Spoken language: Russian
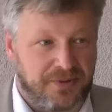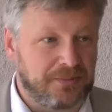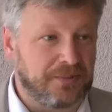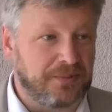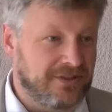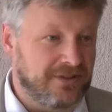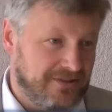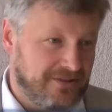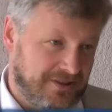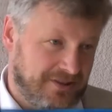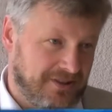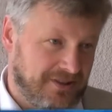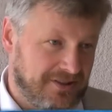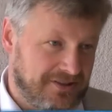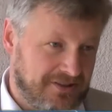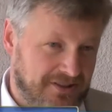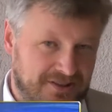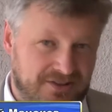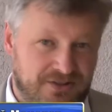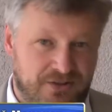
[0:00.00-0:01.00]
Преподаватели
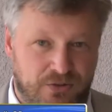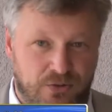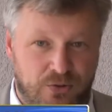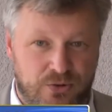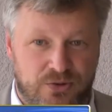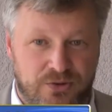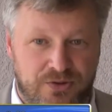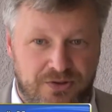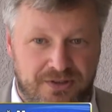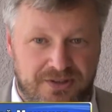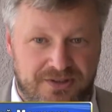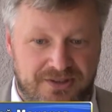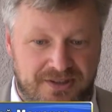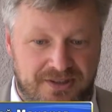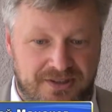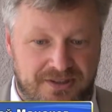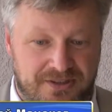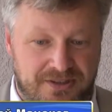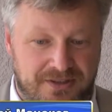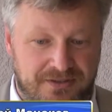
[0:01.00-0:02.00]
Алтайского
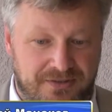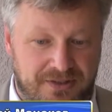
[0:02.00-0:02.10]
госуниверситета